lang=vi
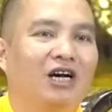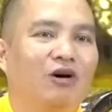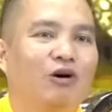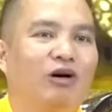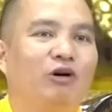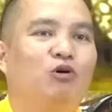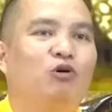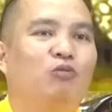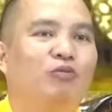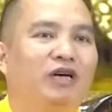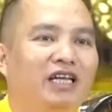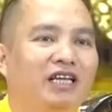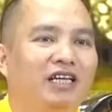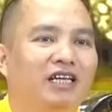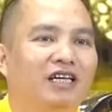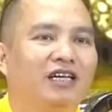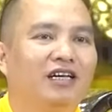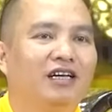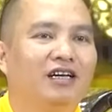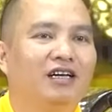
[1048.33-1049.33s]
Cõi U Minh,
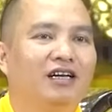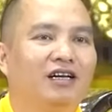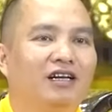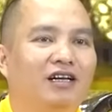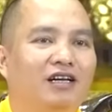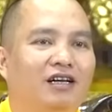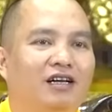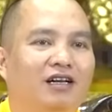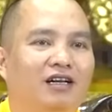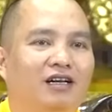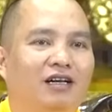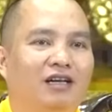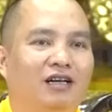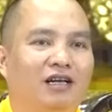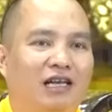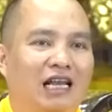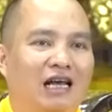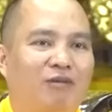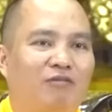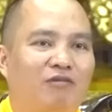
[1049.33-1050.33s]

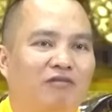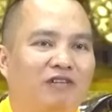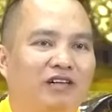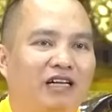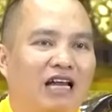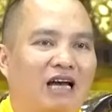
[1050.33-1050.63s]
là một vị